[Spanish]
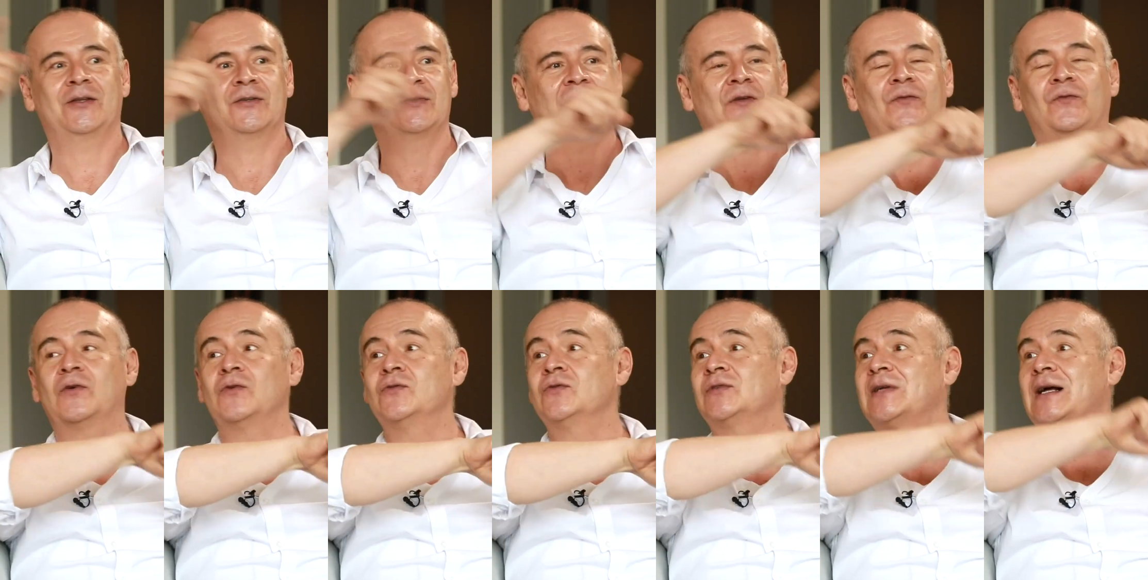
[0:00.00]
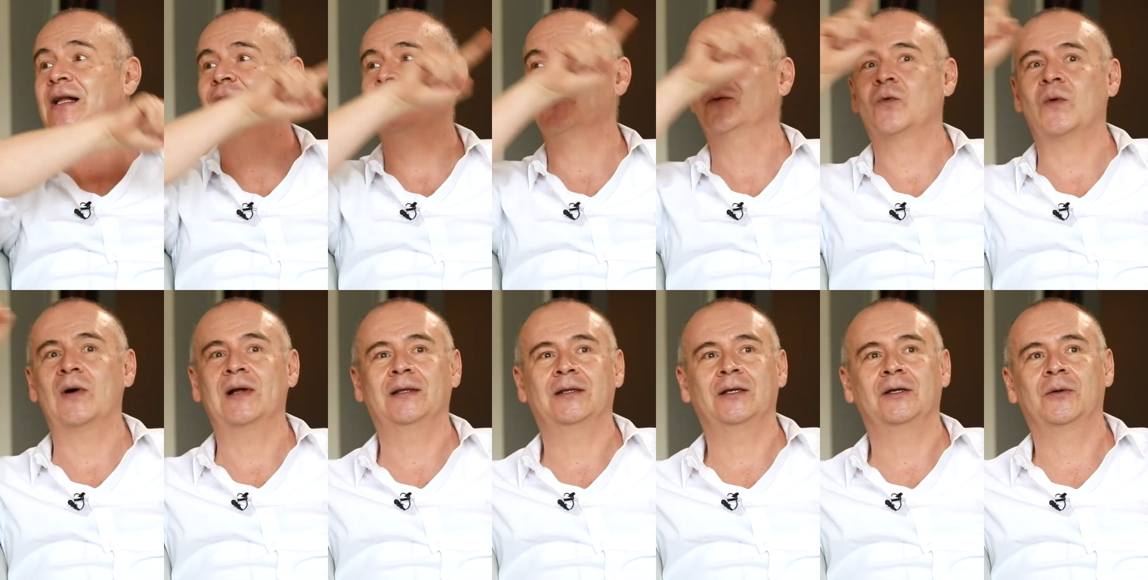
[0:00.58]
Entonces fue un salto
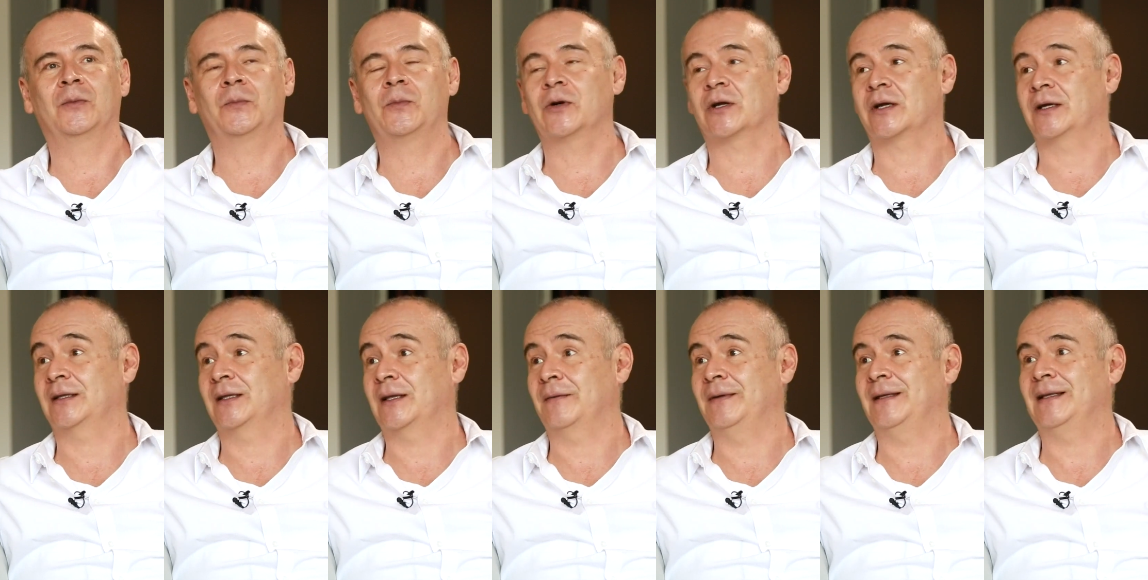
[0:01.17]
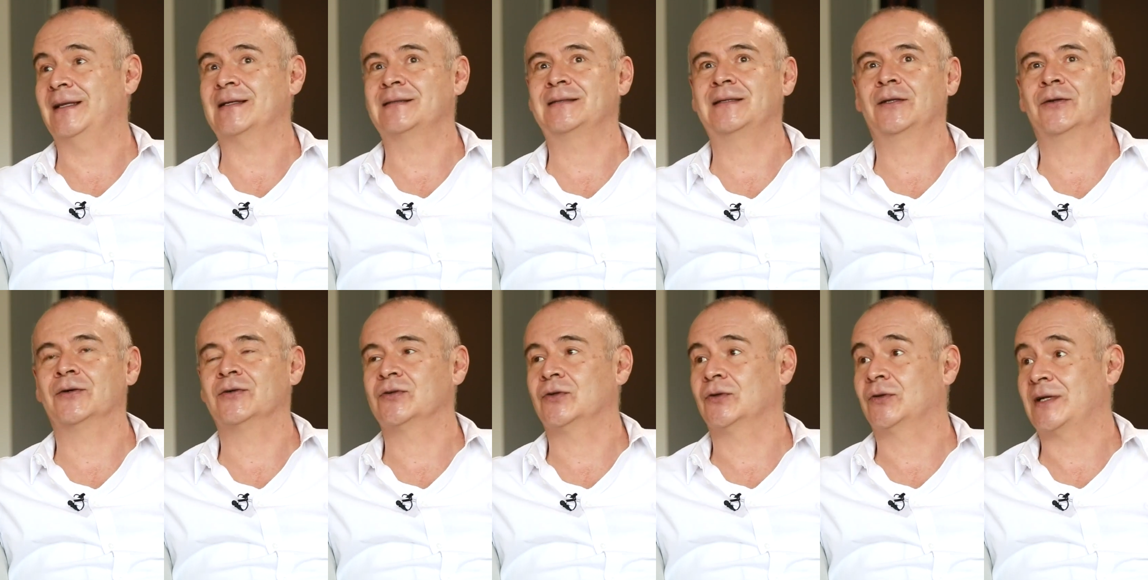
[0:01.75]
cuántico porque te evitaste
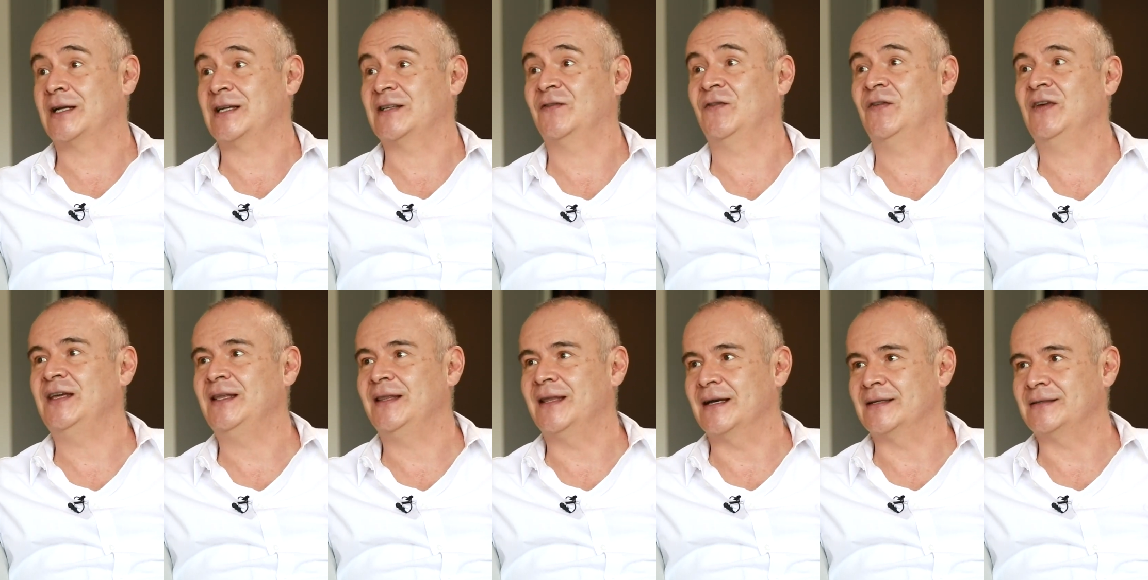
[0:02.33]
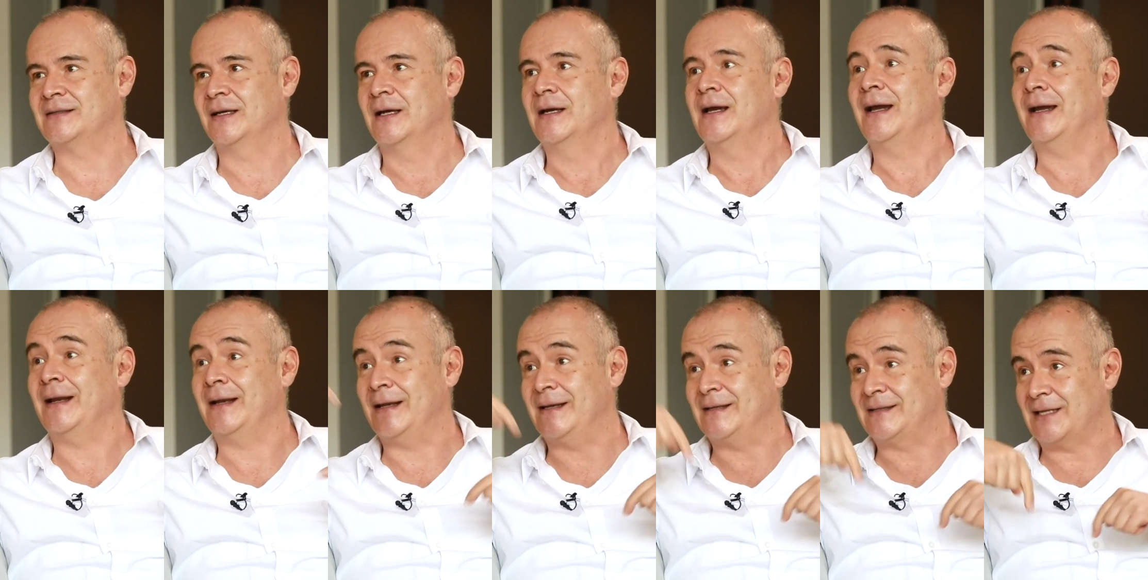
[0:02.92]
dos o tres vidas
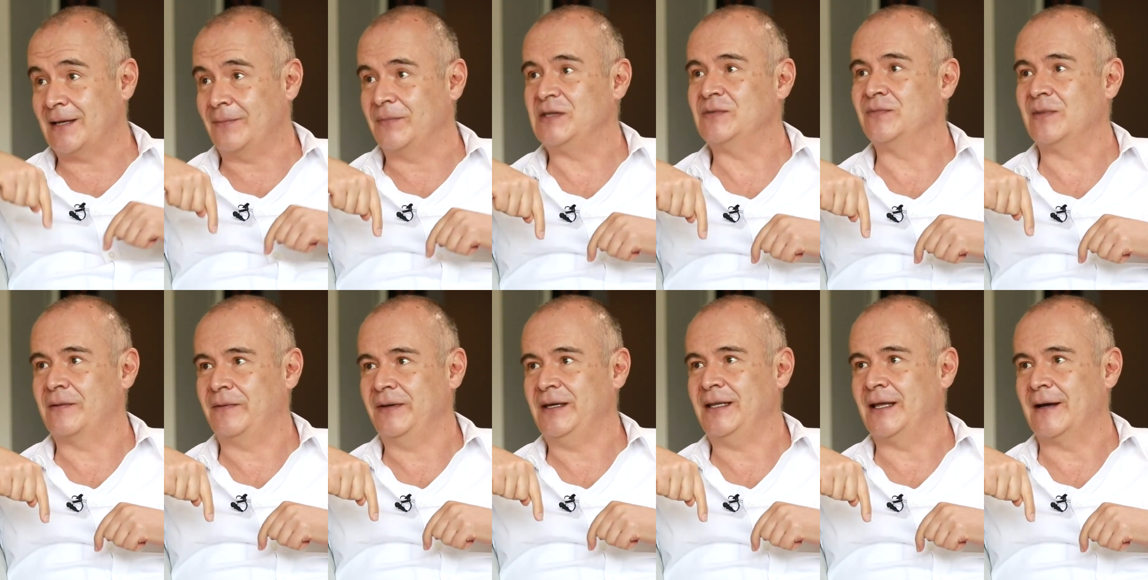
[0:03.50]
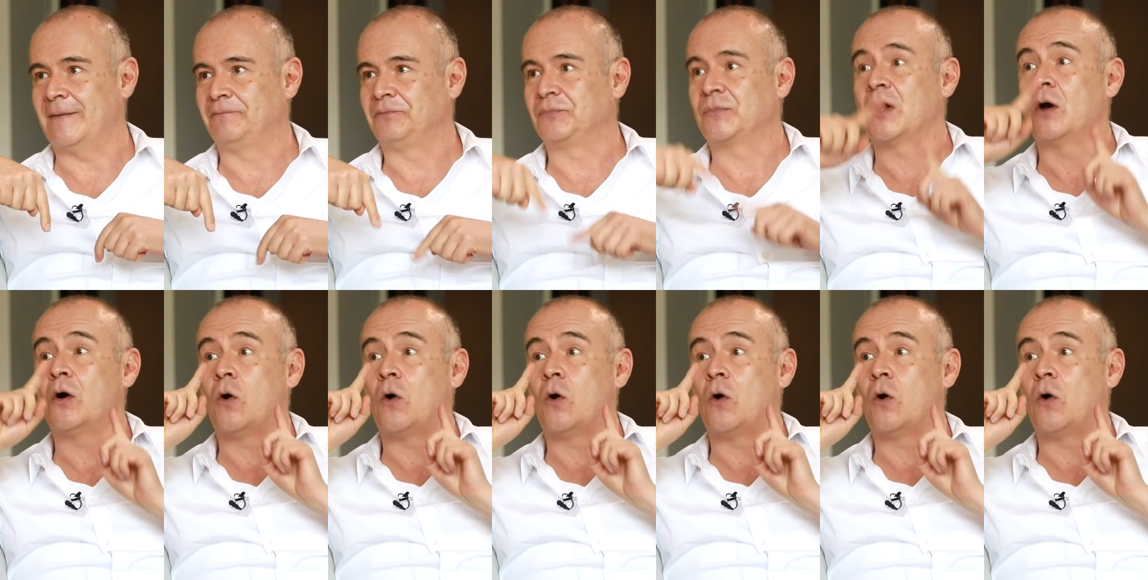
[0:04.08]
en esta misma vida.